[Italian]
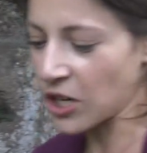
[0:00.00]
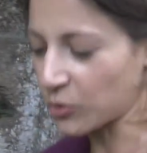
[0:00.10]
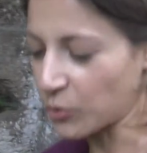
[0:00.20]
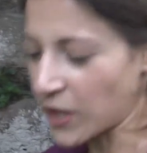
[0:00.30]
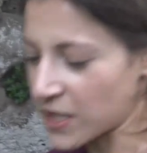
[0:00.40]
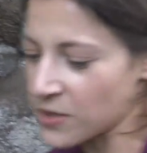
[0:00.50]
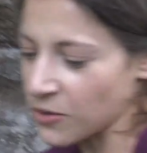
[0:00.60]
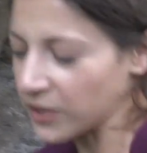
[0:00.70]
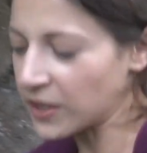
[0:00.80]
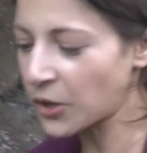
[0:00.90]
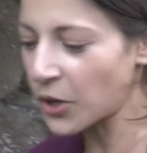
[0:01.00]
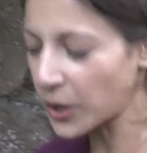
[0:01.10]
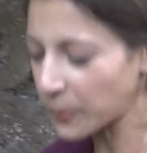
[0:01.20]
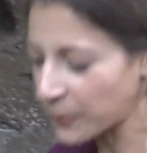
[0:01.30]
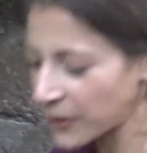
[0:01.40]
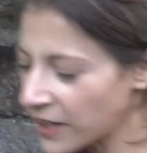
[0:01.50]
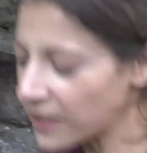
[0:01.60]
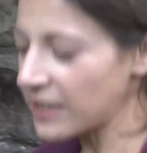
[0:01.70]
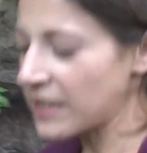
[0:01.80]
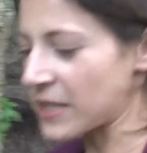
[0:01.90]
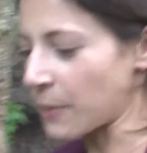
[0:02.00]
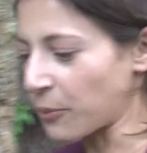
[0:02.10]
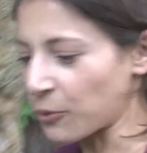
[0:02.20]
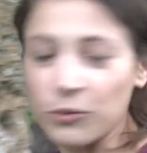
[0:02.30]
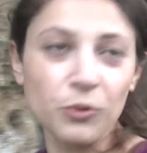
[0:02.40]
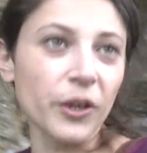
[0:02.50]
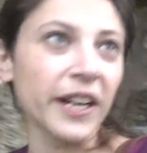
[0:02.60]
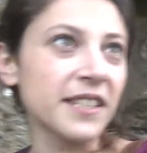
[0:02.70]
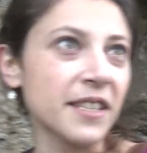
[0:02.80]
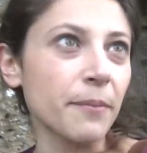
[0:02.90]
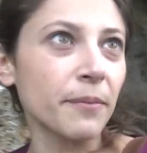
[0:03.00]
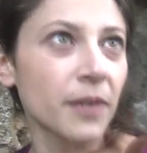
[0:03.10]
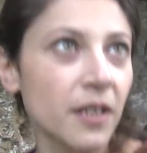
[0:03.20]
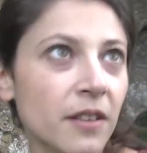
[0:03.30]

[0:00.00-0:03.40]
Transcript: la tumulazione dei corpi, sepolture. VIII secolo,